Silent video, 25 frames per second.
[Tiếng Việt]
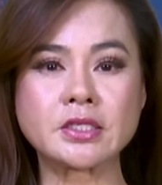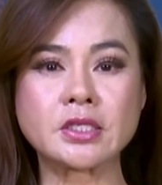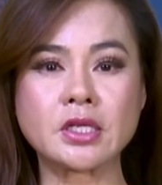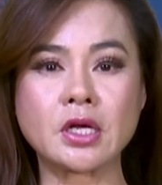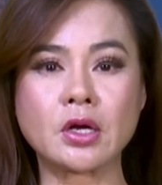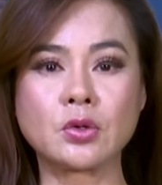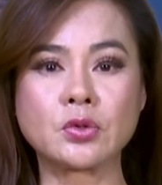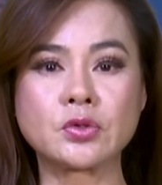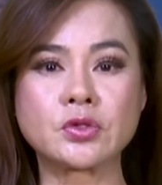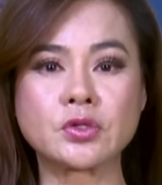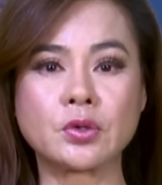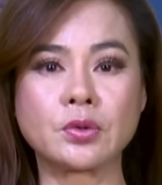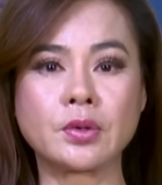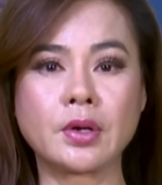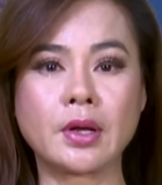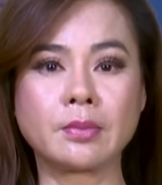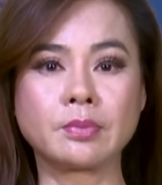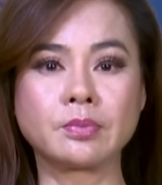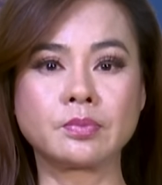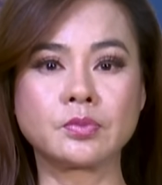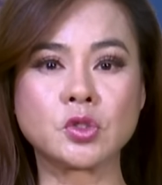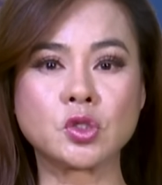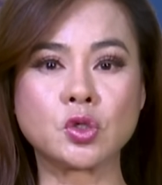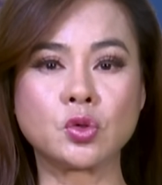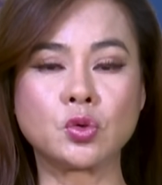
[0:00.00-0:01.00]
sau 6
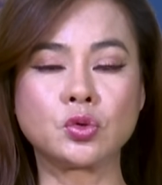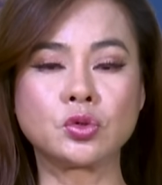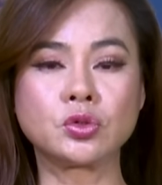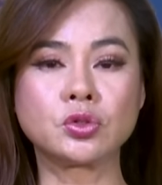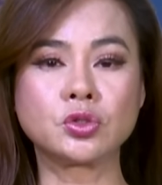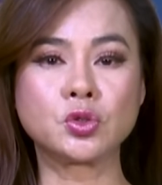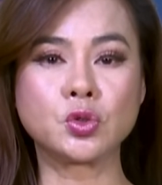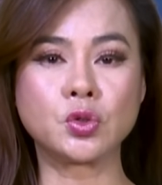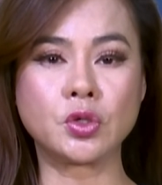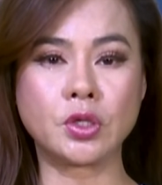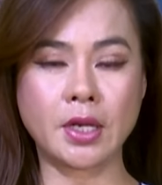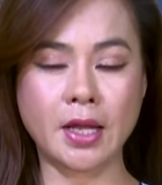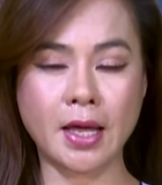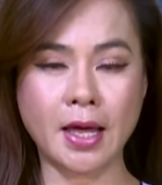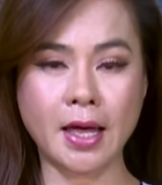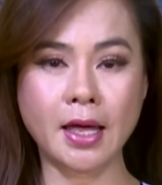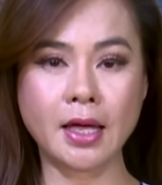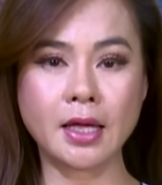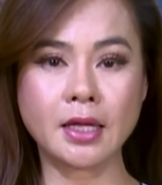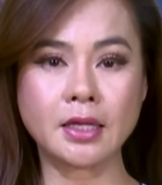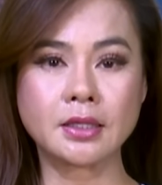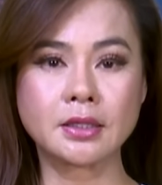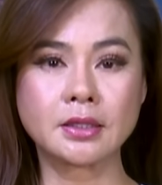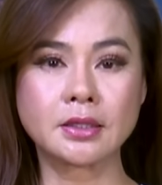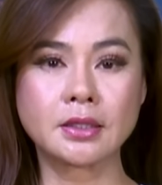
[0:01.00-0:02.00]
năm trốn truy
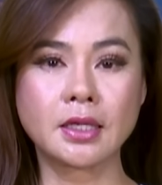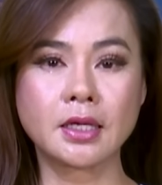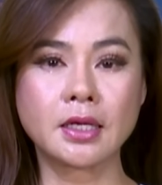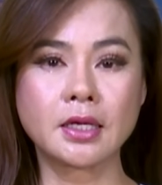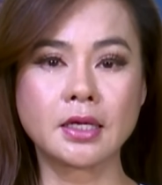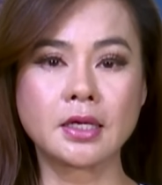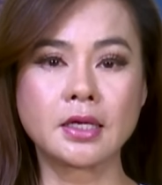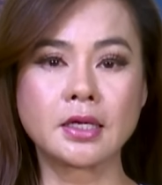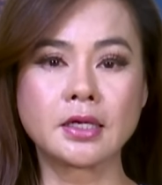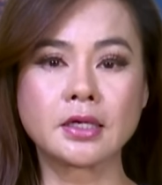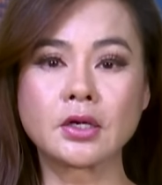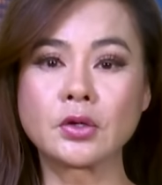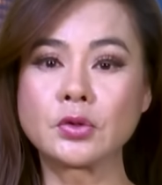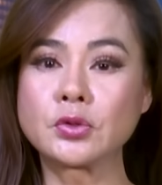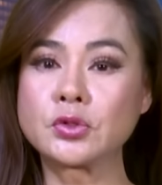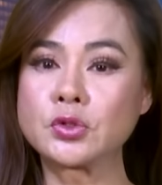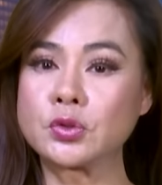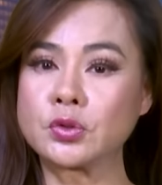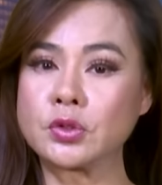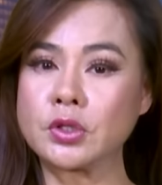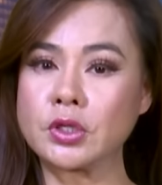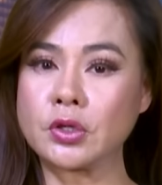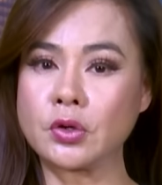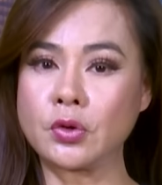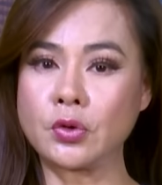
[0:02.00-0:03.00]
nã. Cựu
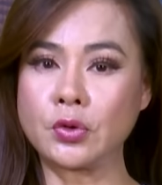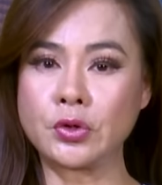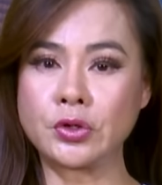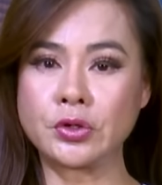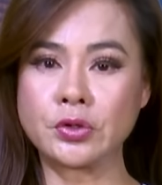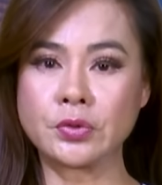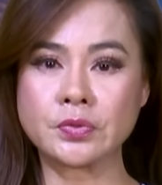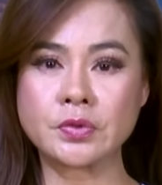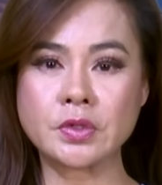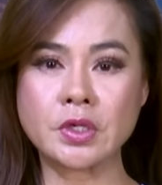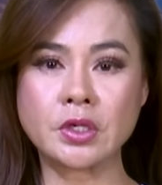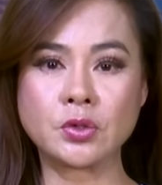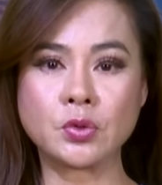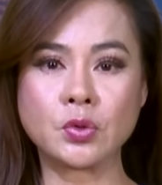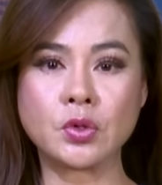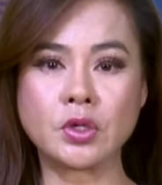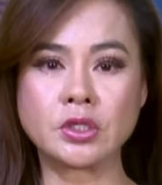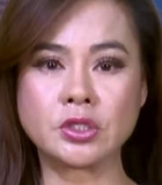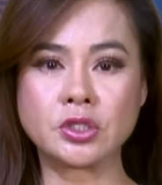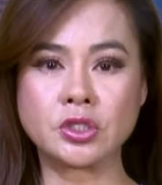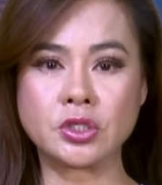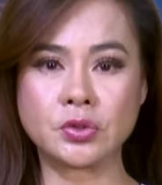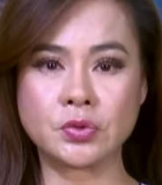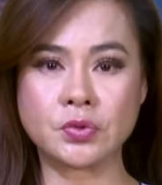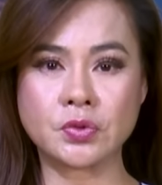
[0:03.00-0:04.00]
Chủ tịch Hội Nông dân
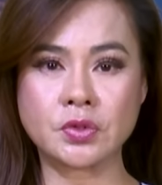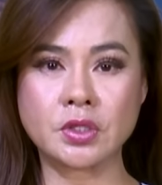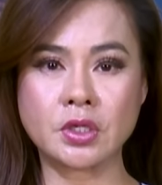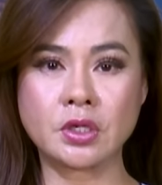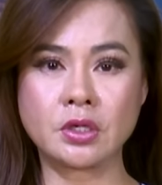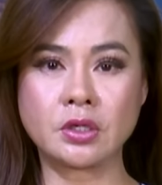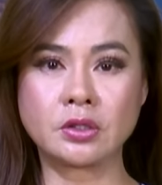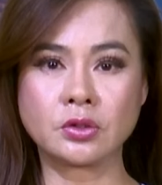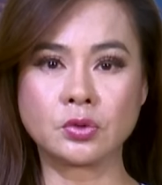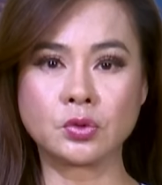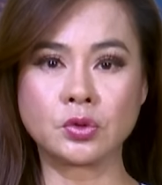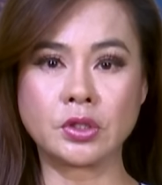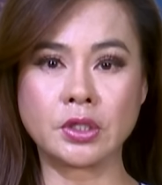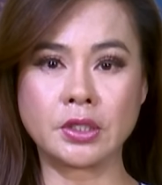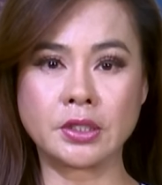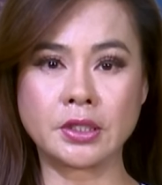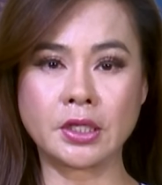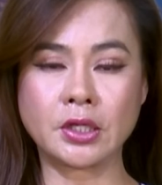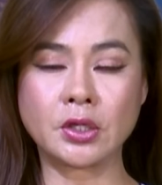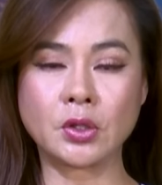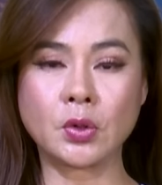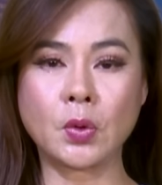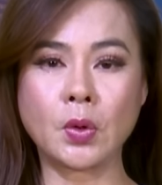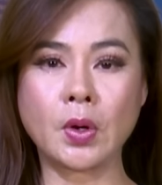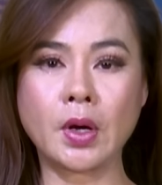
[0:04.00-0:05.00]
huyện Triệu Sơn của tỉnh
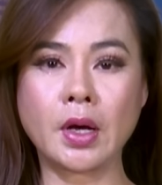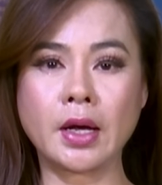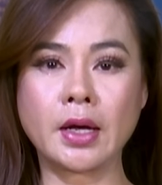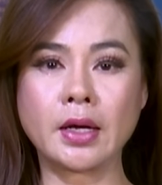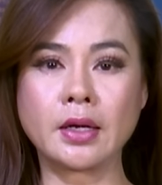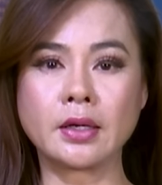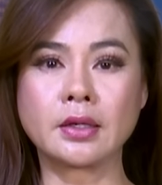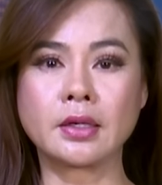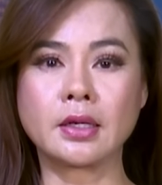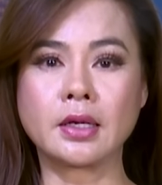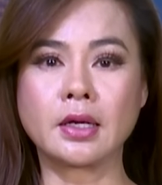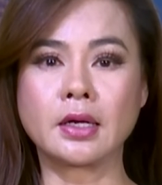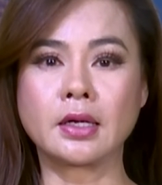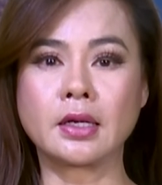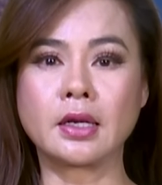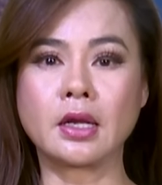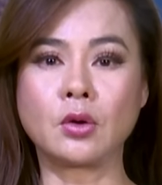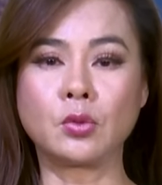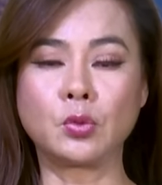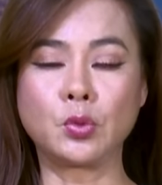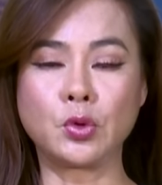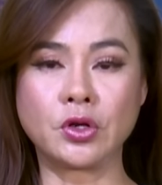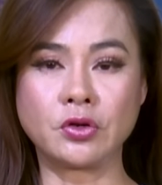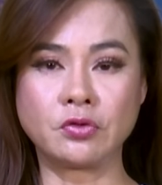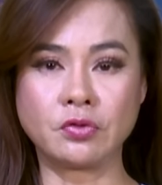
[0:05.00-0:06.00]
Thanh Hóa
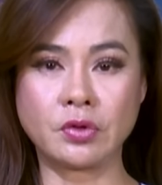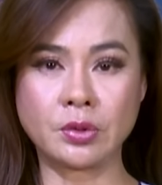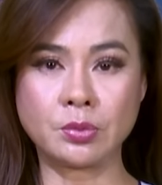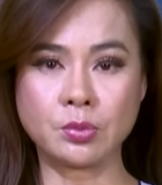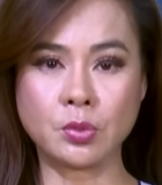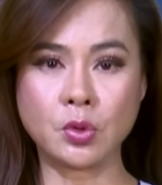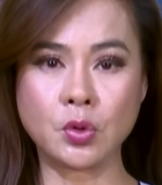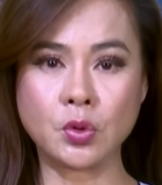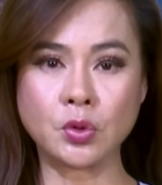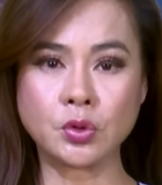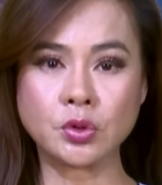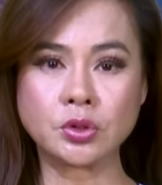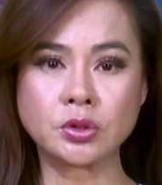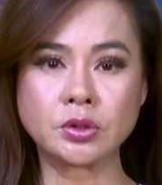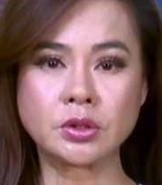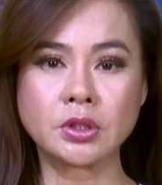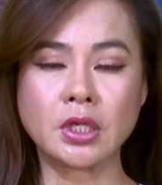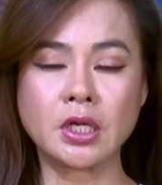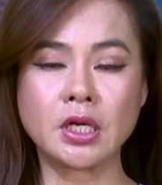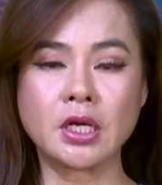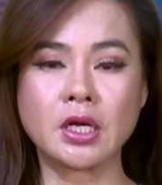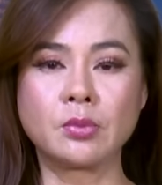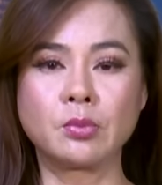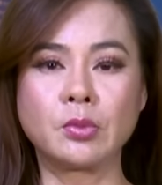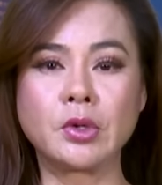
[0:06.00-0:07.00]
là Nguyễn Văn Bốn
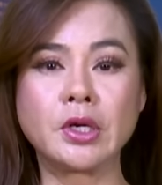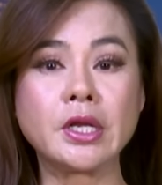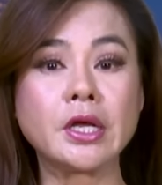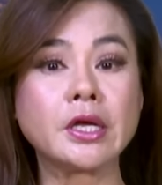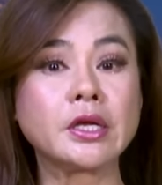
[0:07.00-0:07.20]
mới